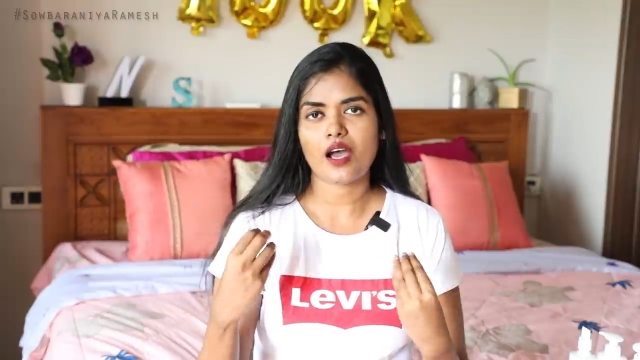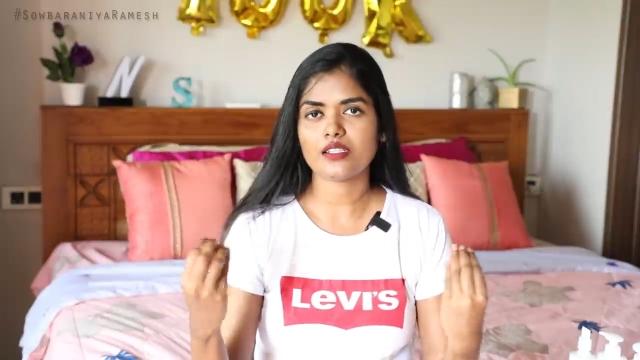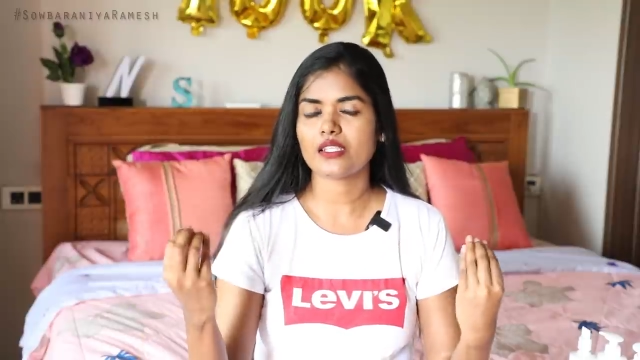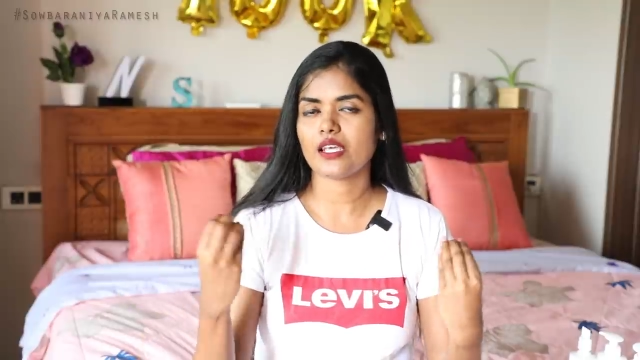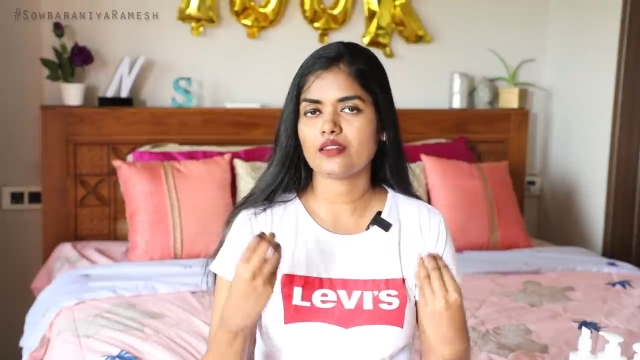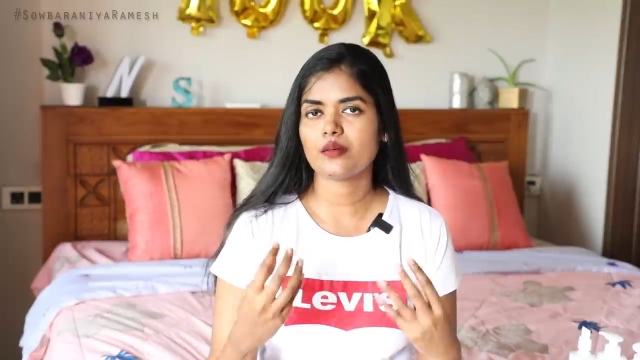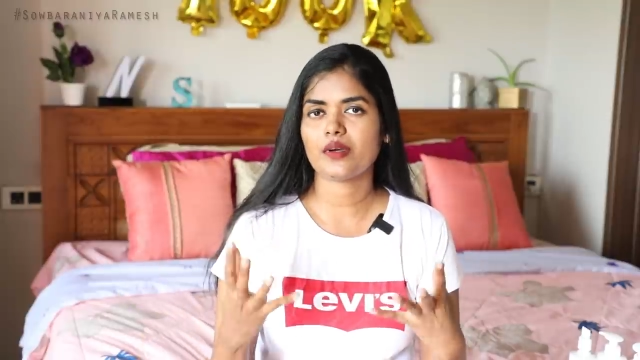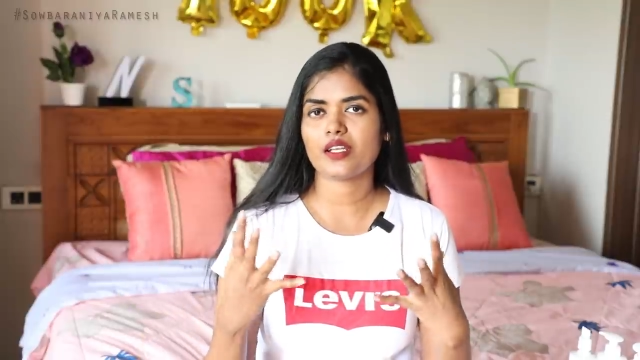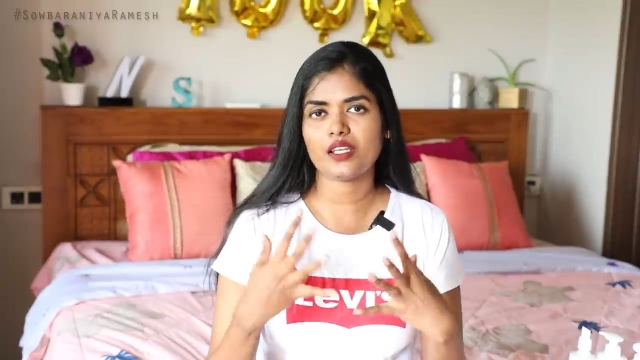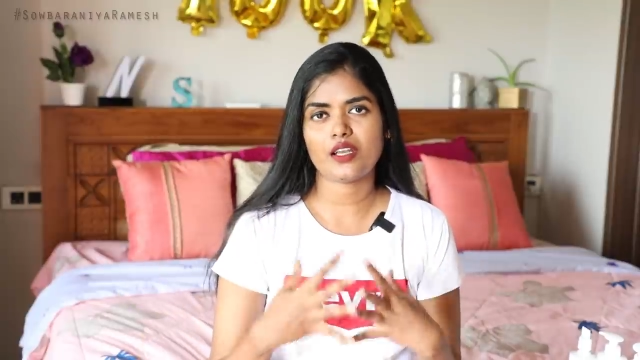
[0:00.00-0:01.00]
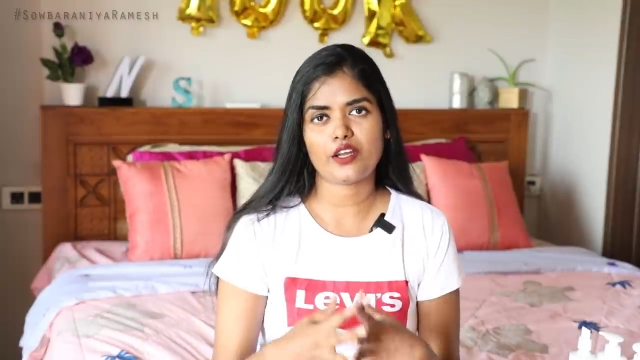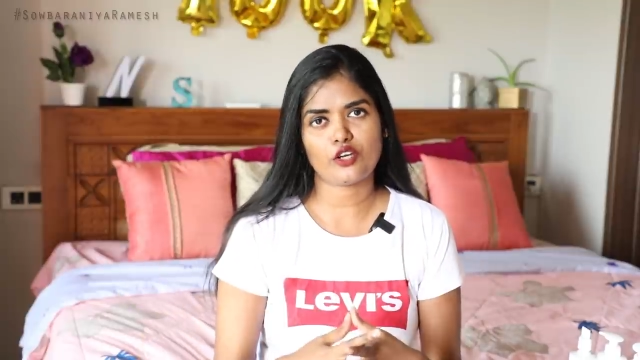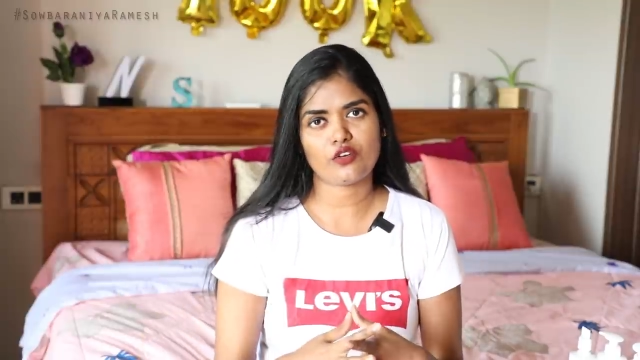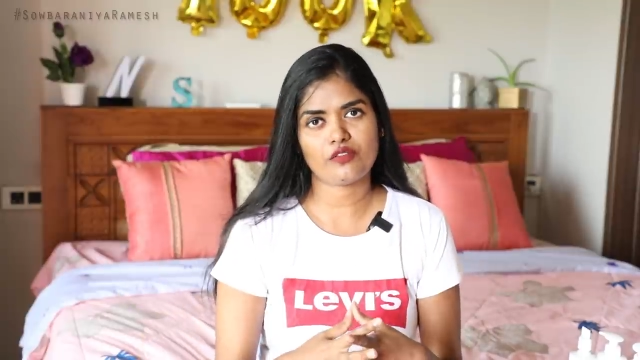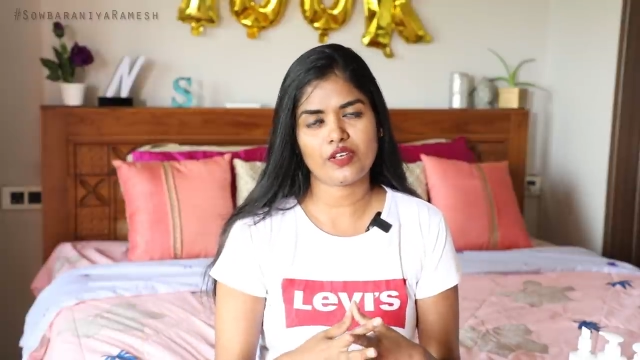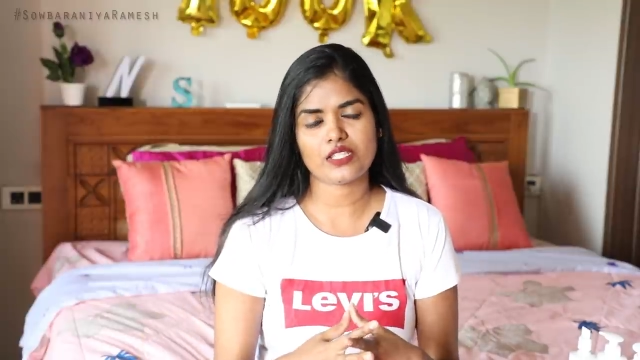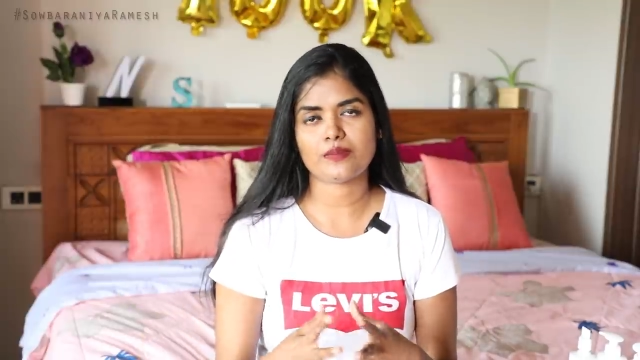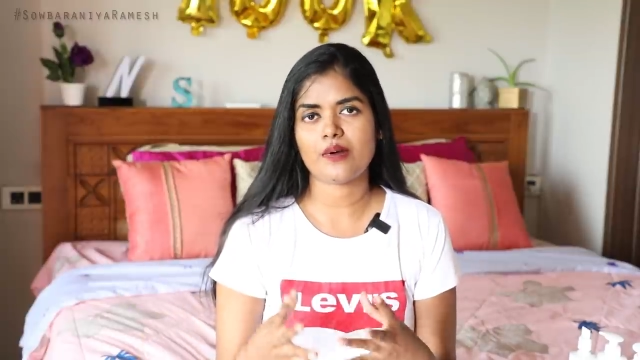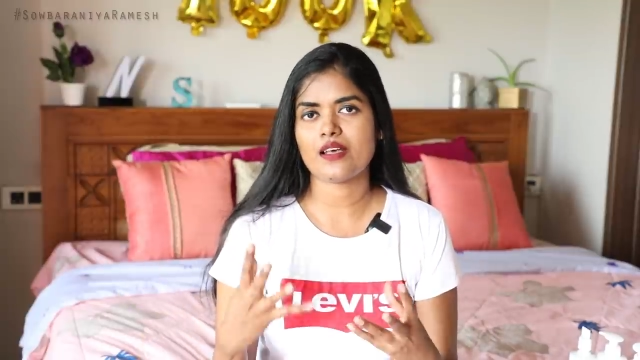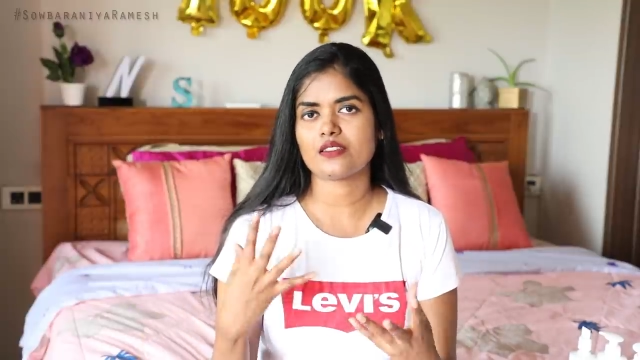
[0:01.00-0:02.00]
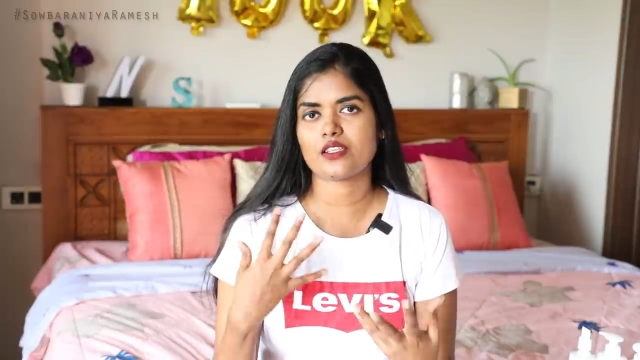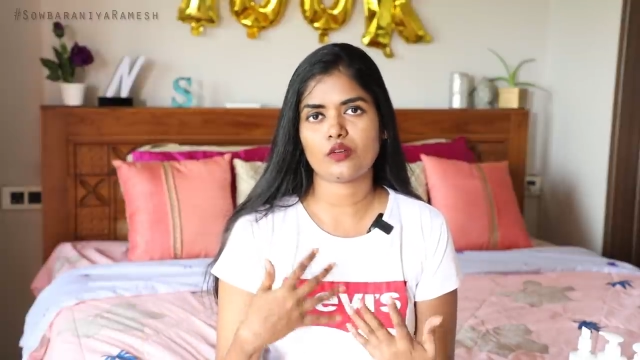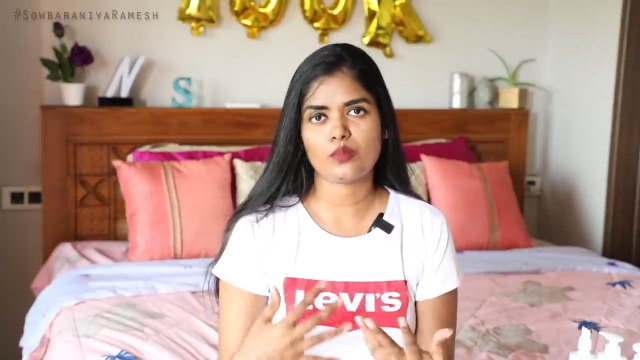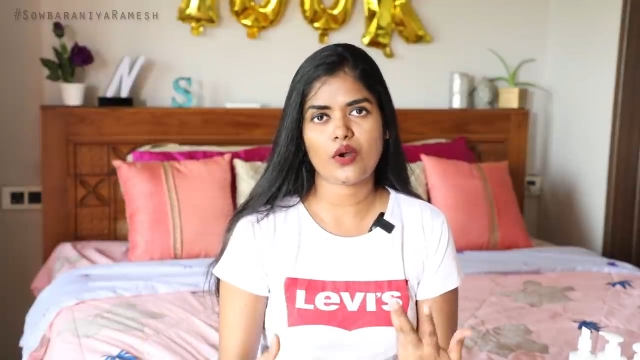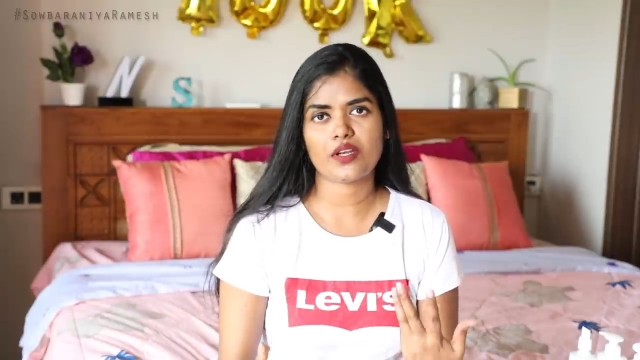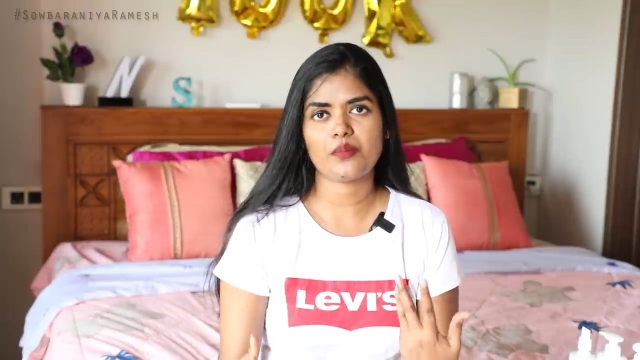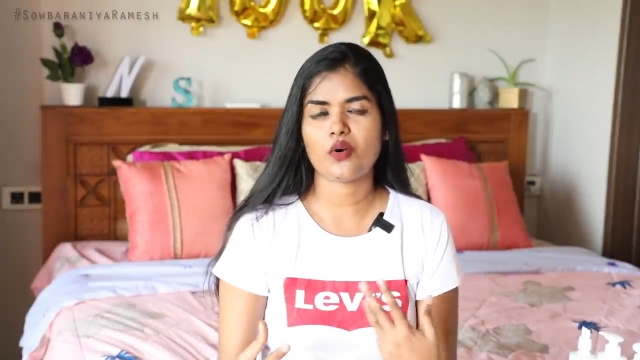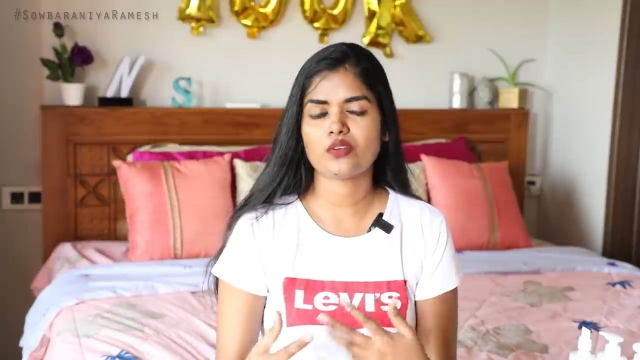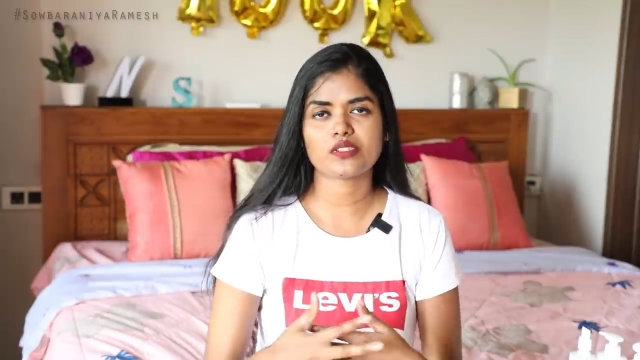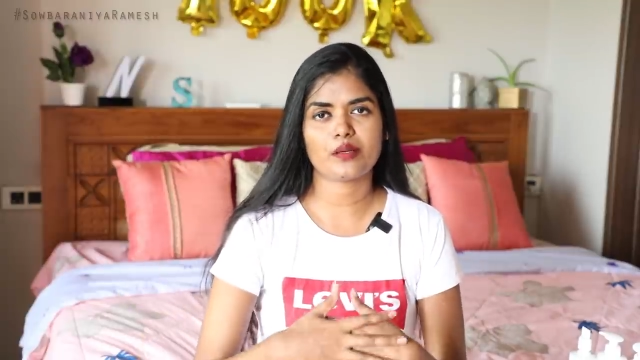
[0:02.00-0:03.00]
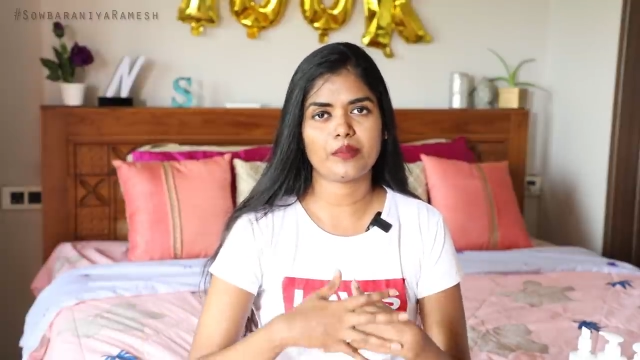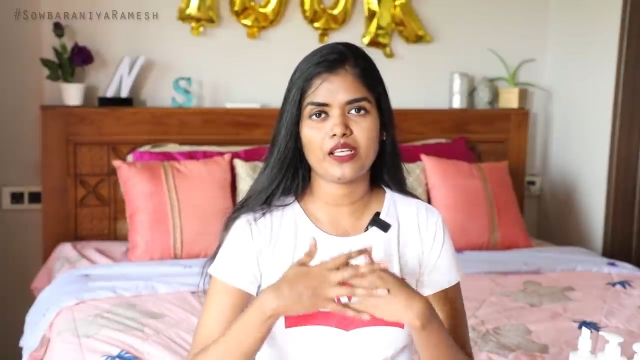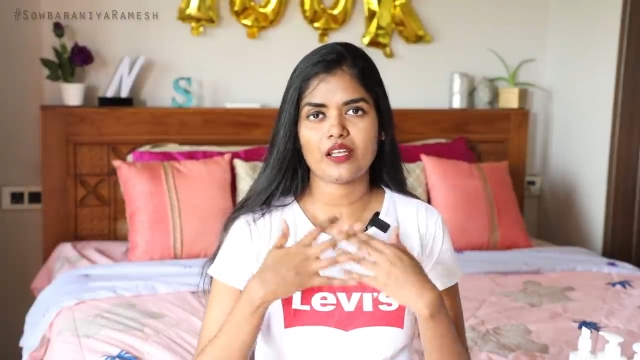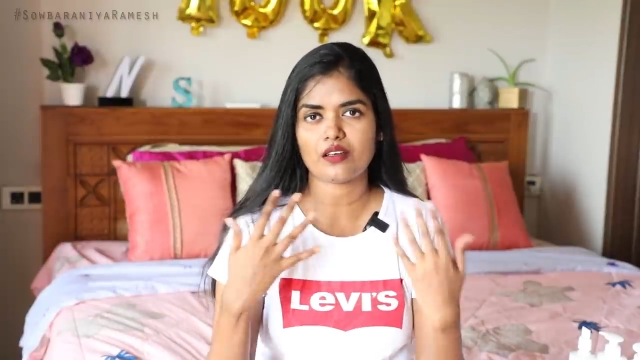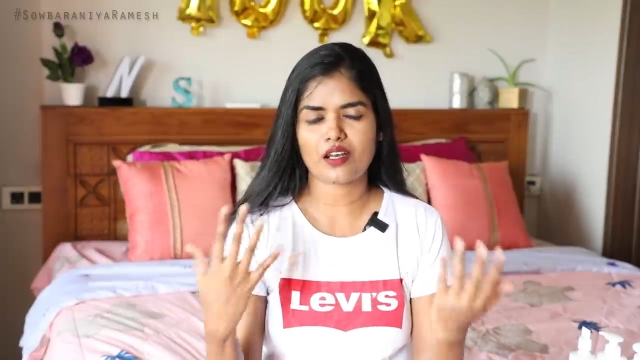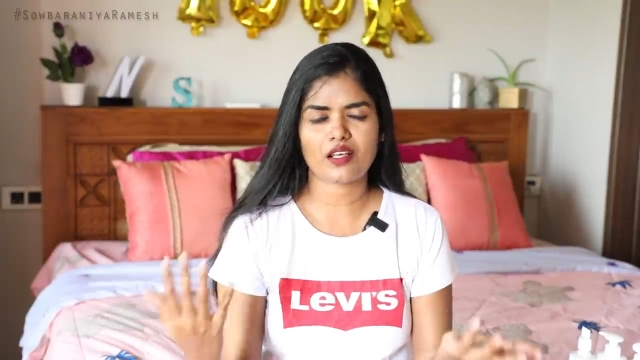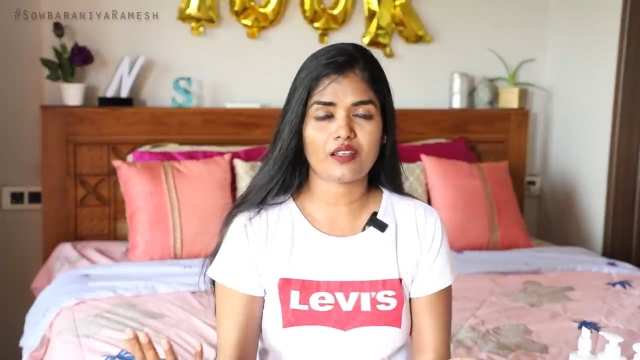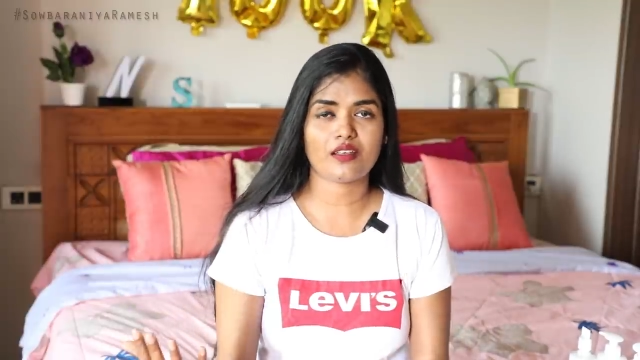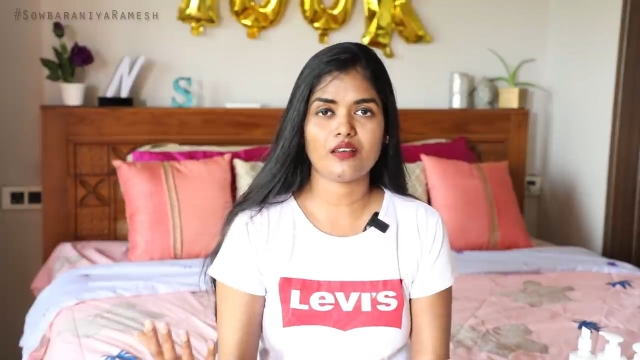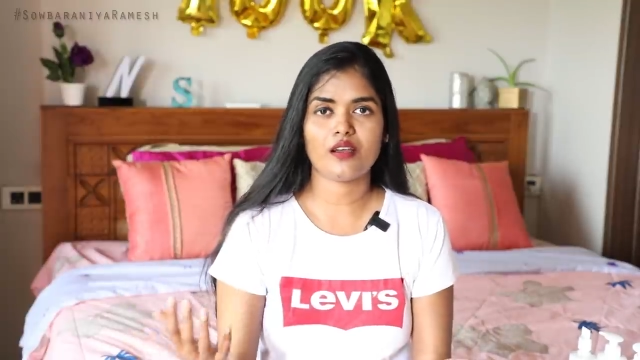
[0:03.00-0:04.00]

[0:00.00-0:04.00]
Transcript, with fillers: அதுக்கேற்ற மாதிரி நான் என்னோடய ஃபேஸ் மாஸ்க் என்னோடய பாடி மாஸ்க் அப்படி நான் நிறைய